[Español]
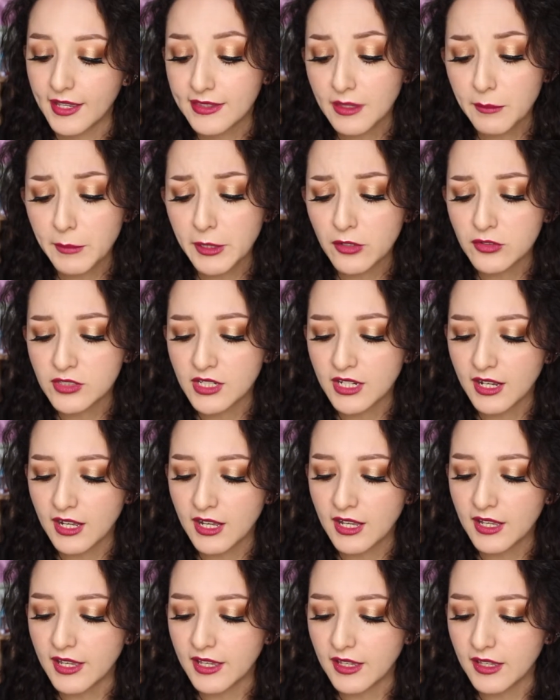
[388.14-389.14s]
que también nos
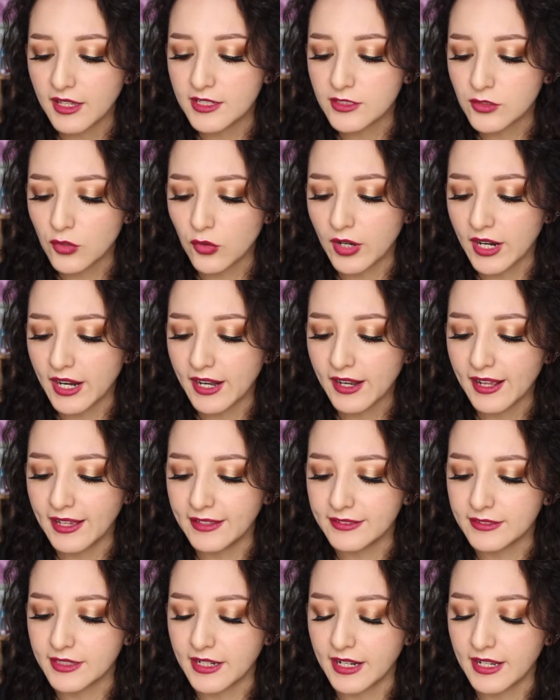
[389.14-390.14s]
deja escoger
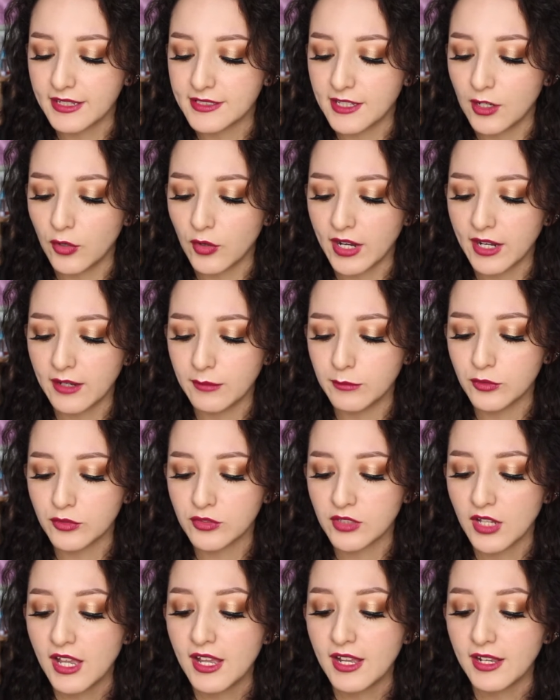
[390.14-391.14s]
entre si lo
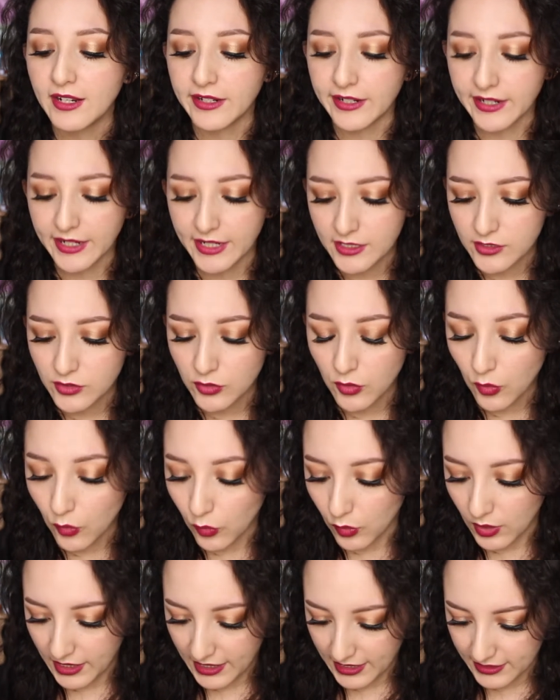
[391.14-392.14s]
queremos rizo
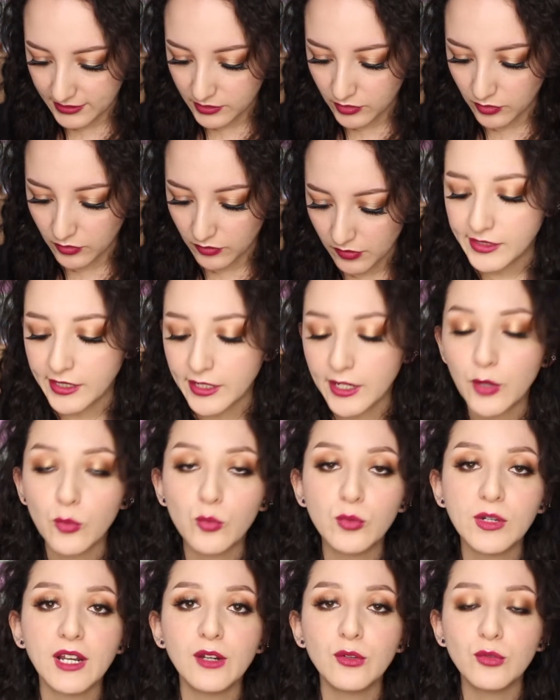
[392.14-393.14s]
o lacio. Tiene
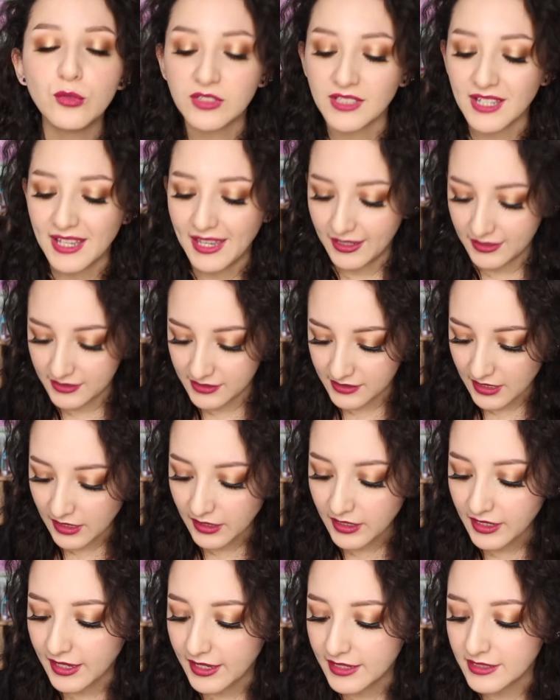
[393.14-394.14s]
una luz
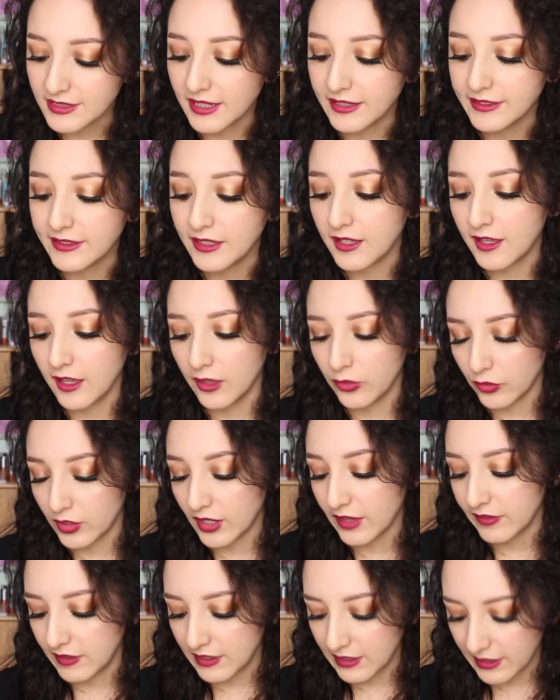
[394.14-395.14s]
extra que es la indicadora de